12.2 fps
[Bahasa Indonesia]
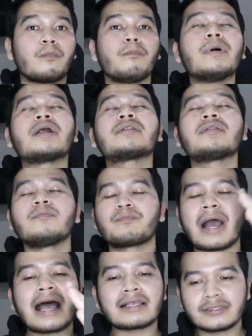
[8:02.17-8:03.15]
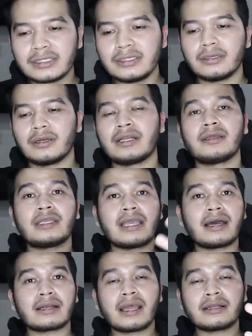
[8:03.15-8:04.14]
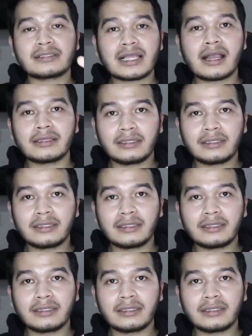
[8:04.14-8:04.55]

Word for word: berpasti Ricky Ariansah